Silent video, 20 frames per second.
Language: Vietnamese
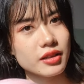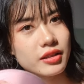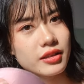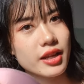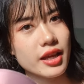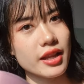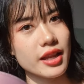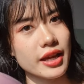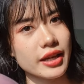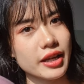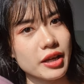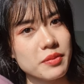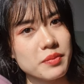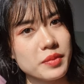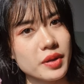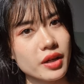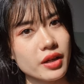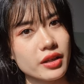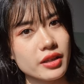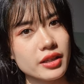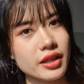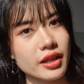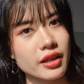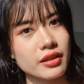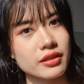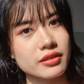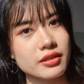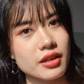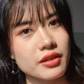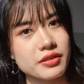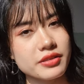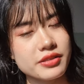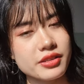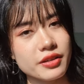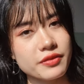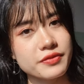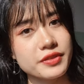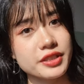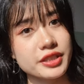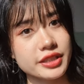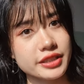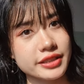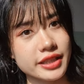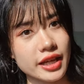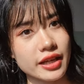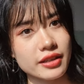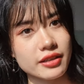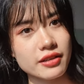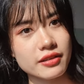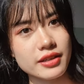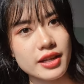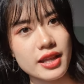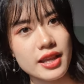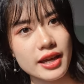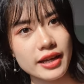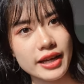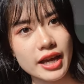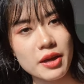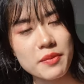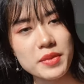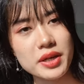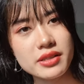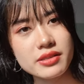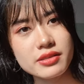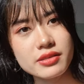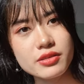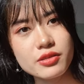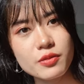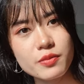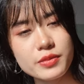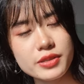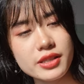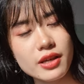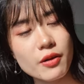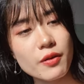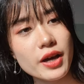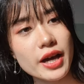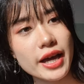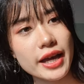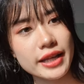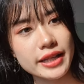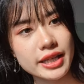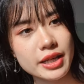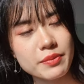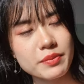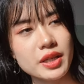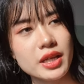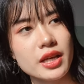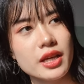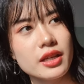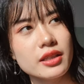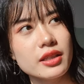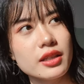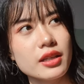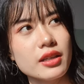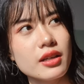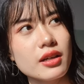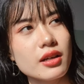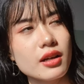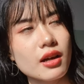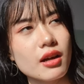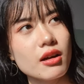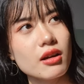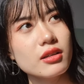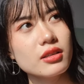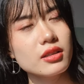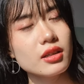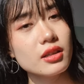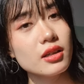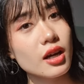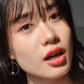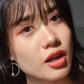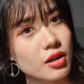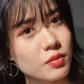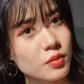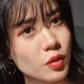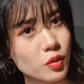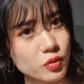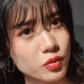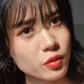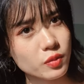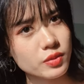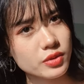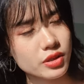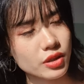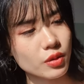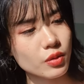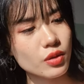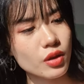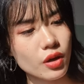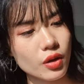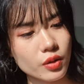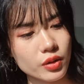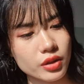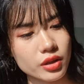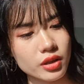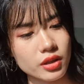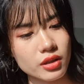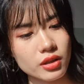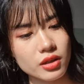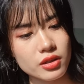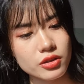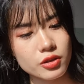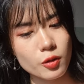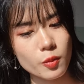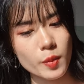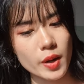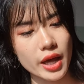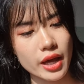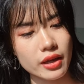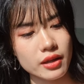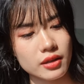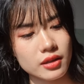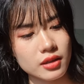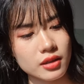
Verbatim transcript: Đây là cái mới nè, tân chân vừa được tặng Còn đây là cái mà sử dụng sau 2 năm Thì nó có cứng hơn một chút xíu thôi Nói chung là